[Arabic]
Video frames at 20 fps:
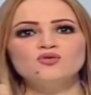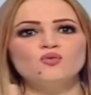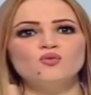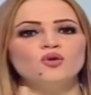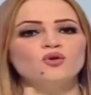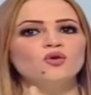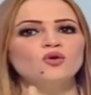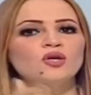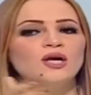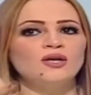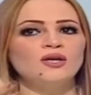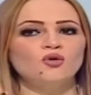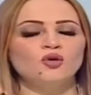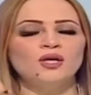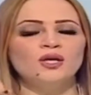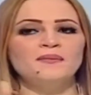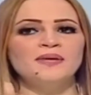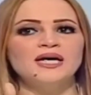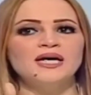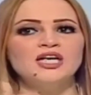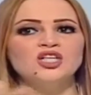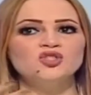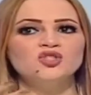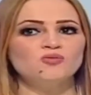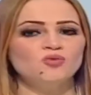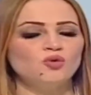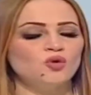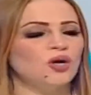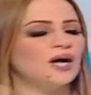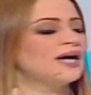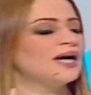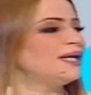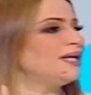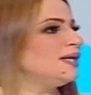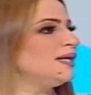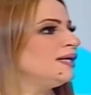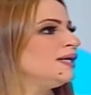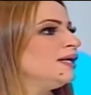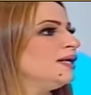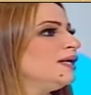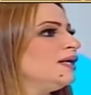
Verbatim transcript: وكل العلماء اجمعوا عليه